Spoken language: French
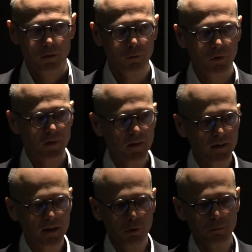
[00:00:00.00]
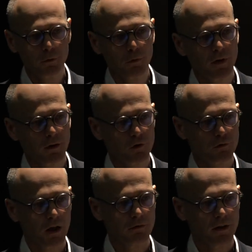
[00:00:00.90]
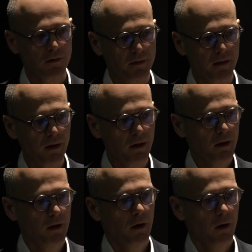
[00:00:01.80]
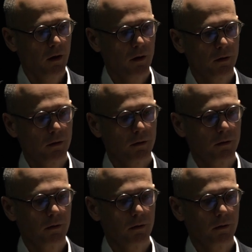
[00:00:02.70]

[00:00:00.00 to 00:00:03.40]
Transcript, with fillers: Donc ça, c'était le premier constat quand je suis arrivé, c'était, euh,